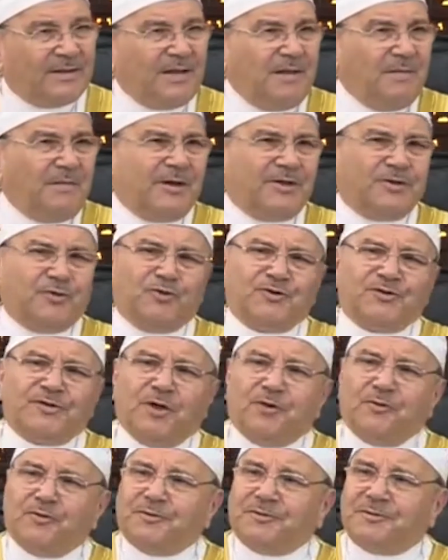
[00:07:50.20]
نبرة
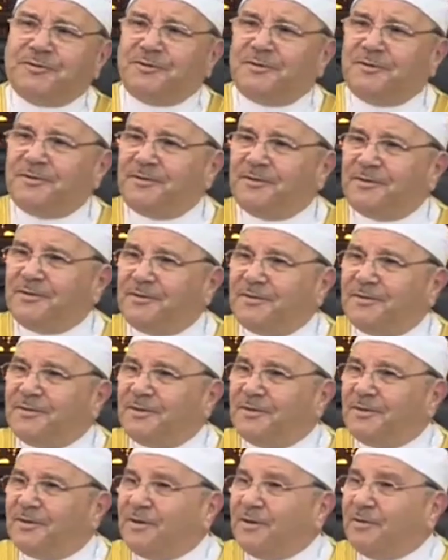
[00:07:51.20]
الصوت
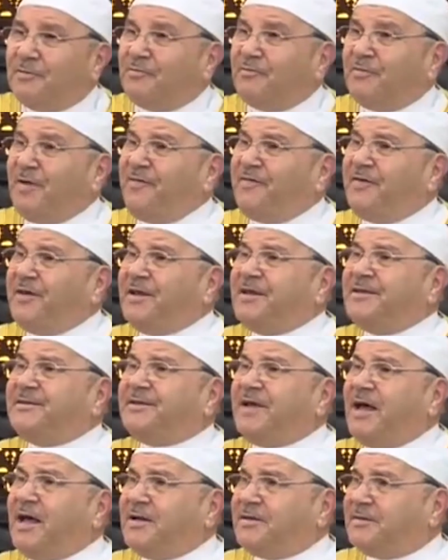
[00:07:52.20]
ما في
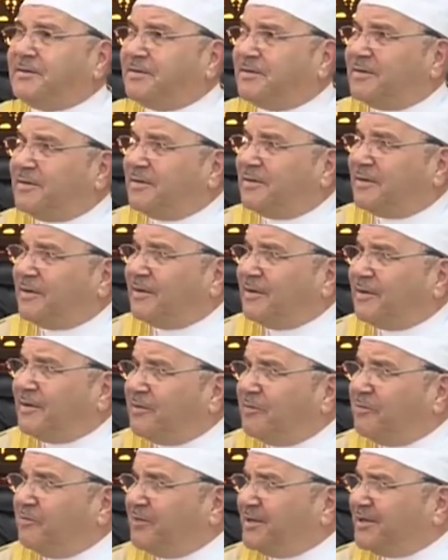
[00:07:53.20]
إنسان
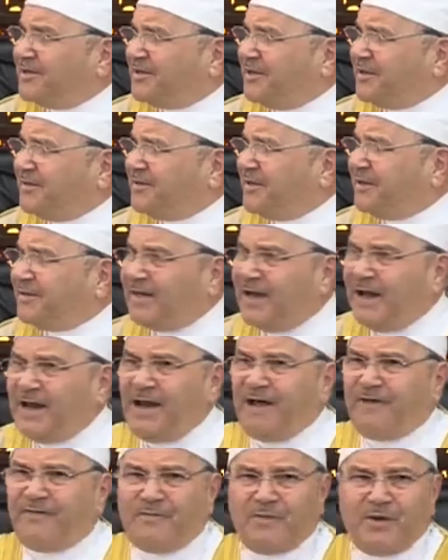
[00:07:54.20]
بالستة
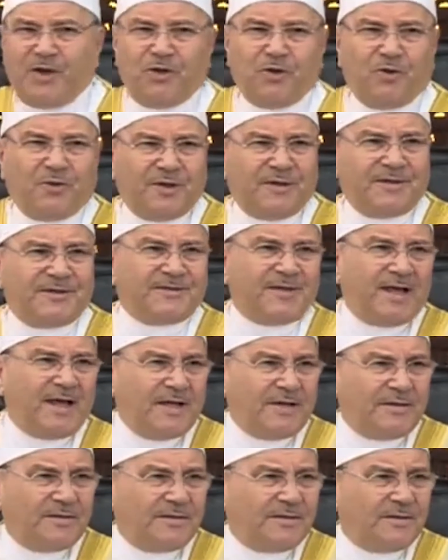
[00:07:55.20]
آلاف مليون
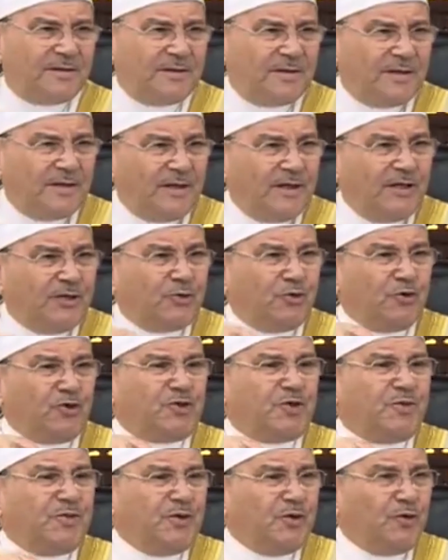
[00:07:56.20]
إنسان
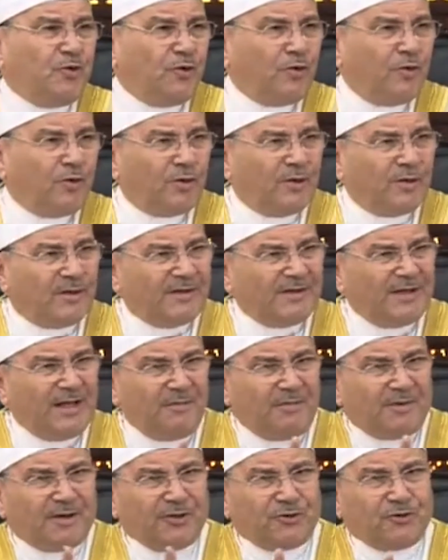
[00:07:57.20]
تشبه
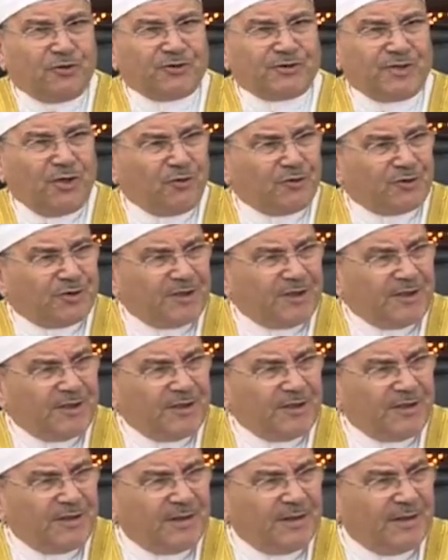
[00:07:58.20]
نبرة
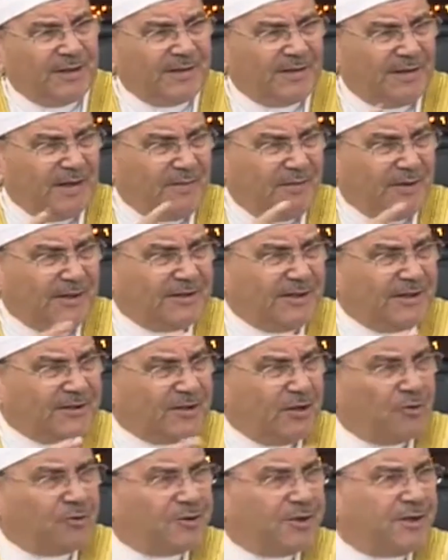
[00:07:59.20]
صوته نبرة
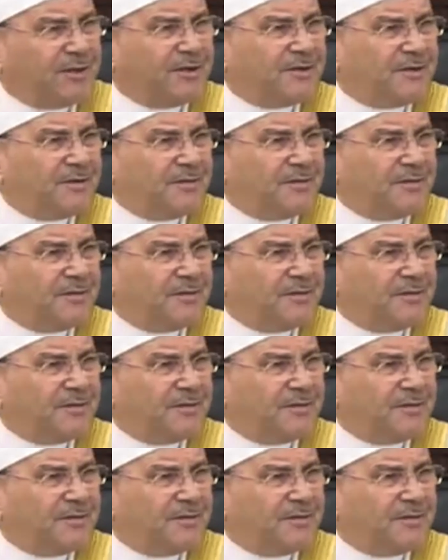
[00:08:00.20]
صوته